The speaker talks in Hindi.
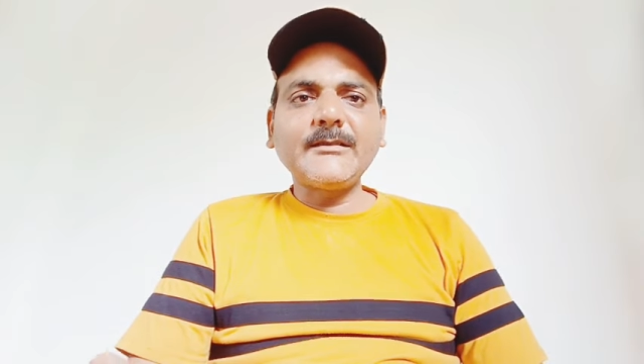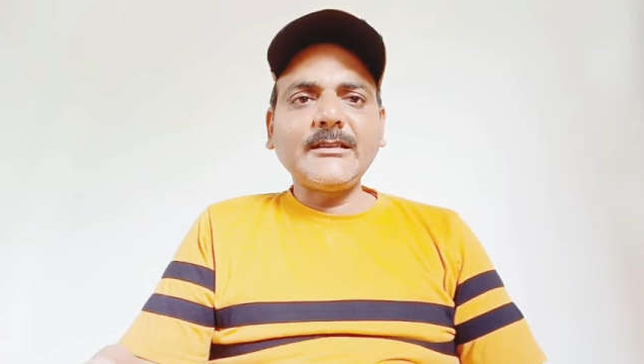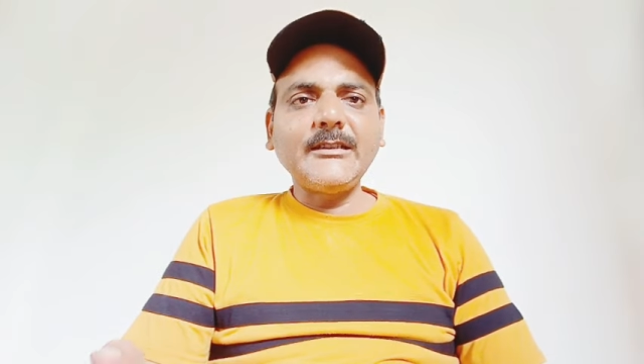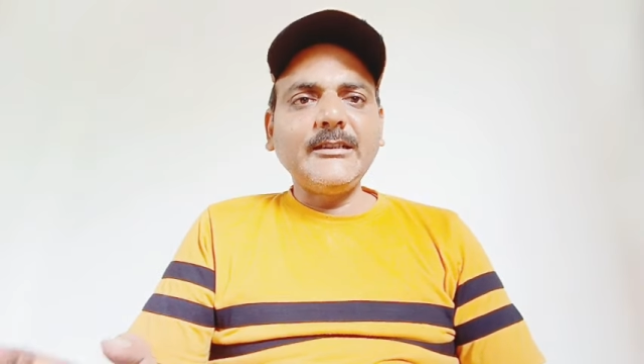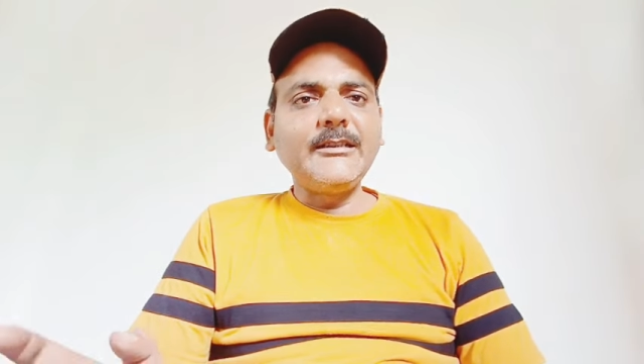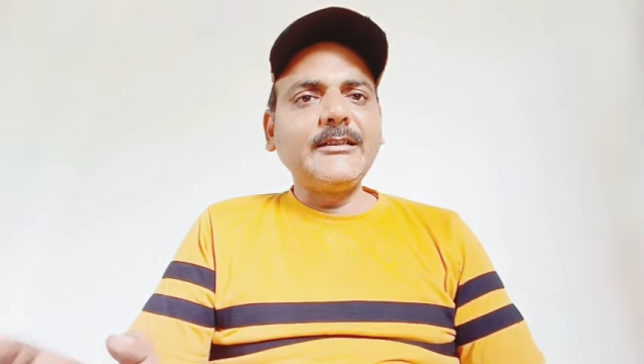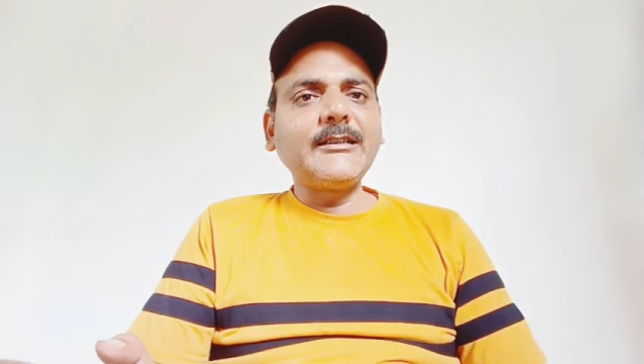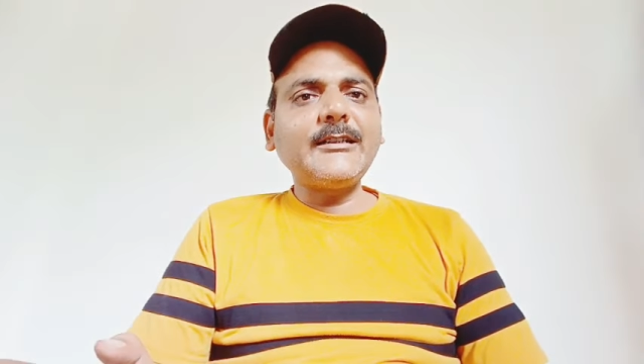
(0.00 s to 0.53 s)

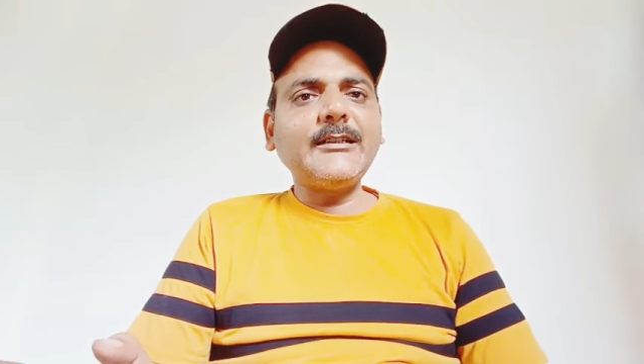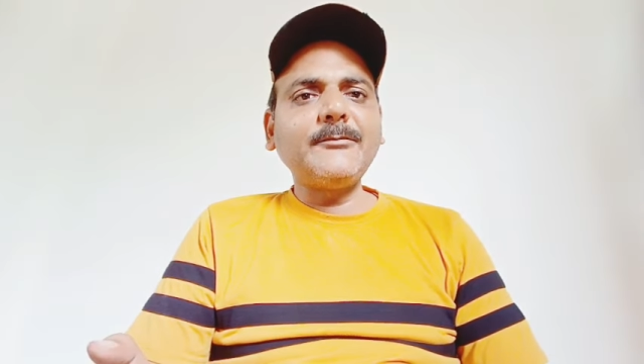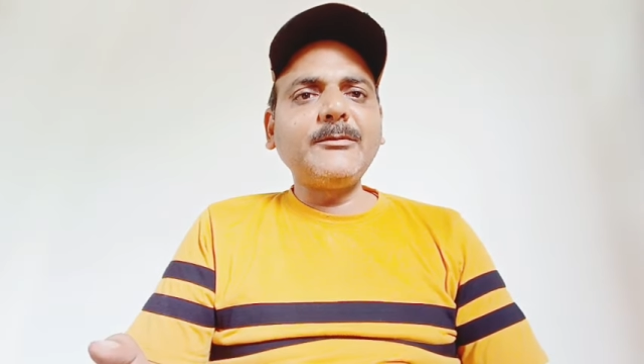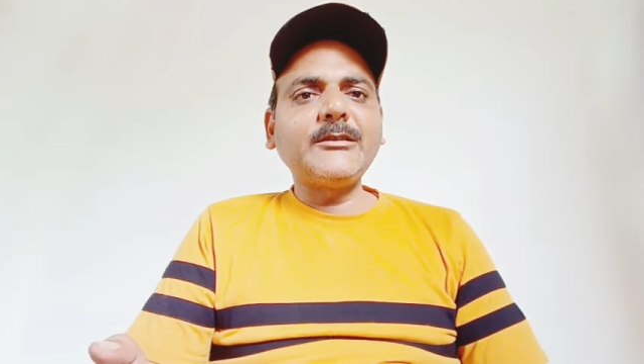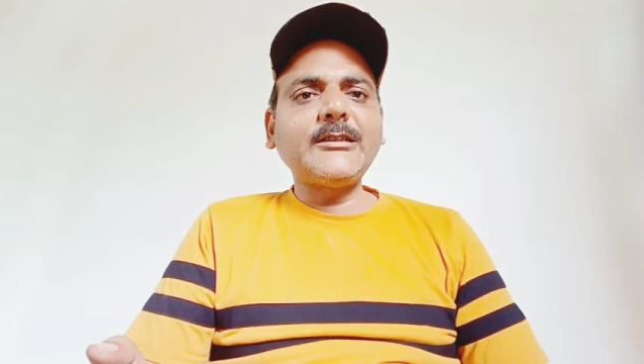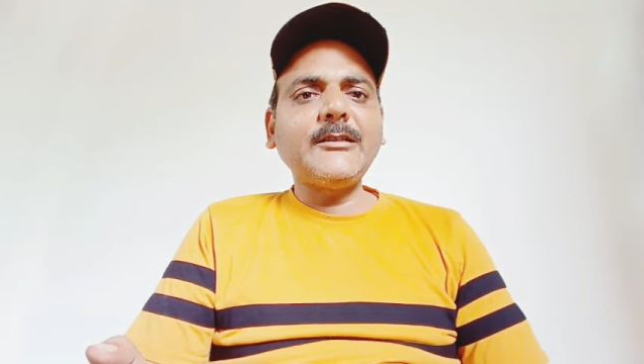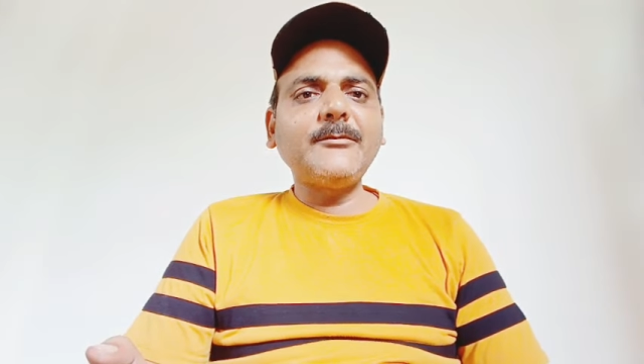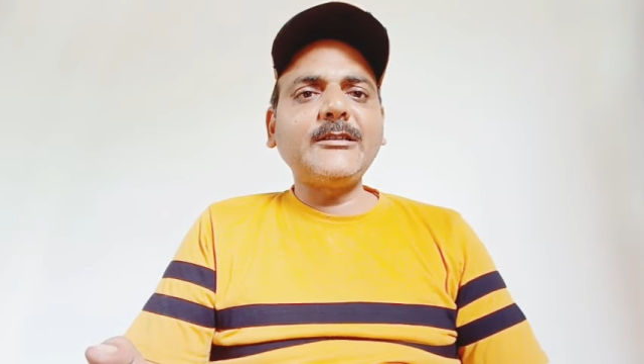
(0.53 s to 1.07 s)
कि इनके
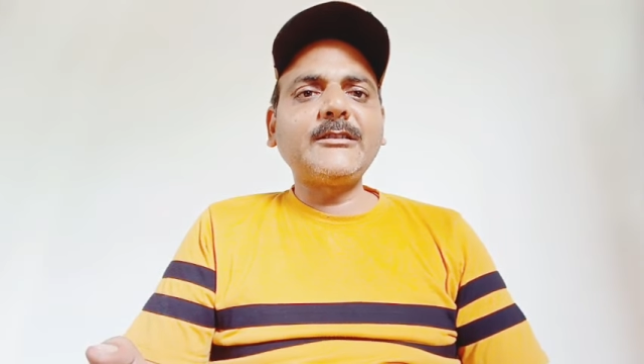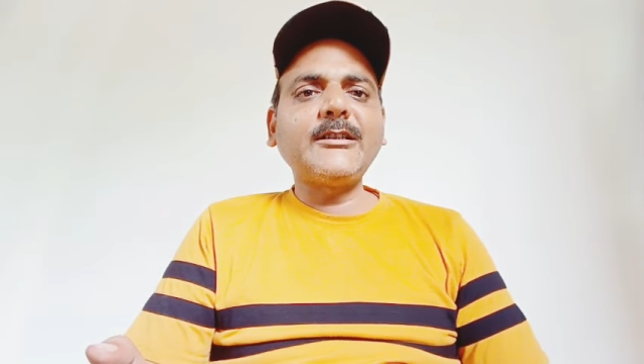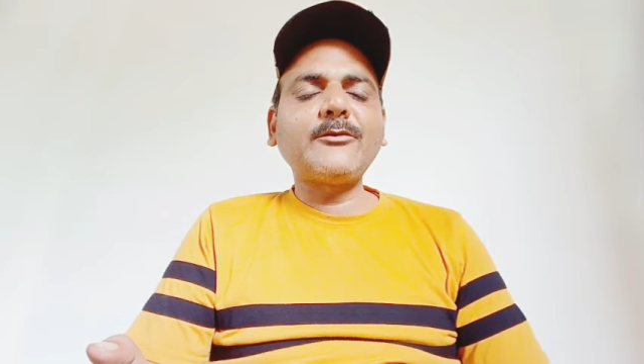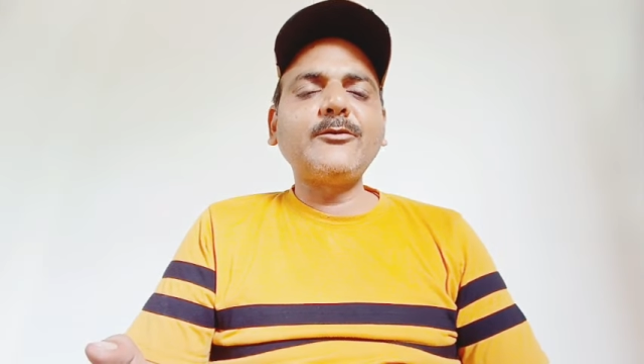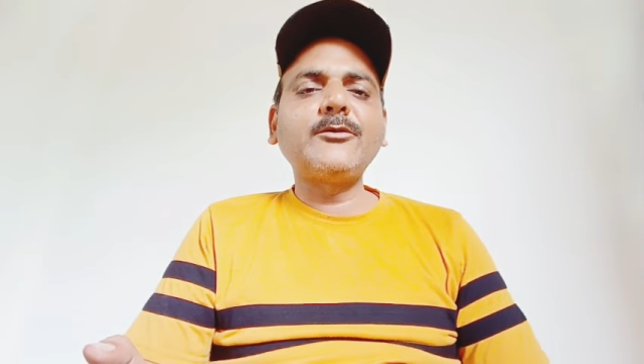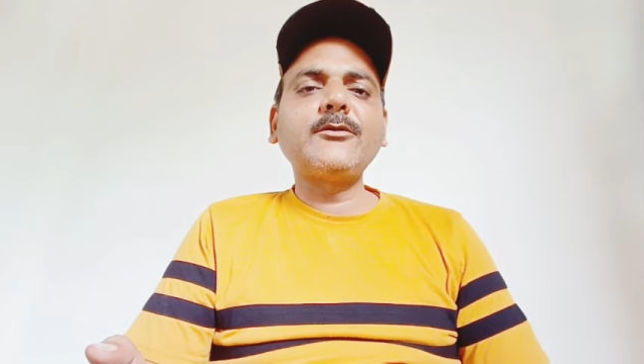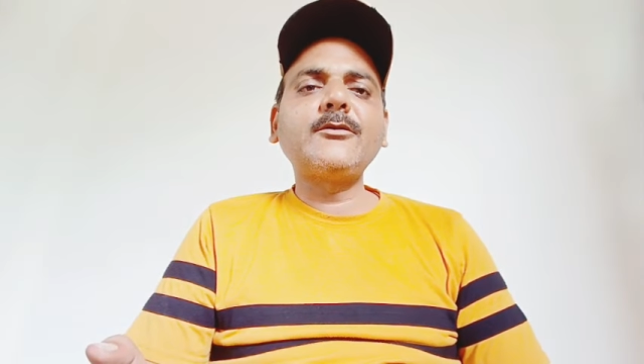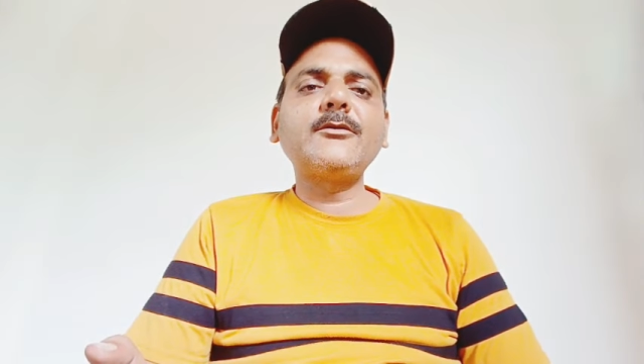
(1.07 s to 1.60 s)
विषय में
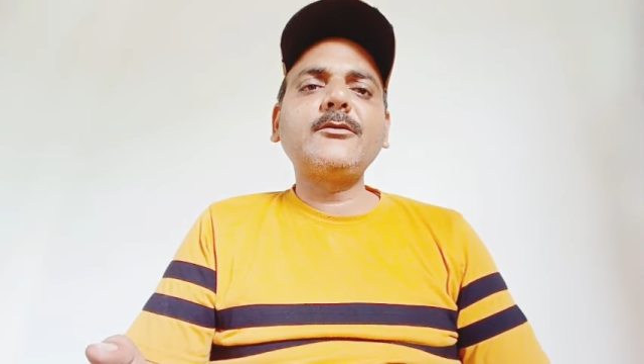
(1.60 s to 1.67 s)
ज़रूर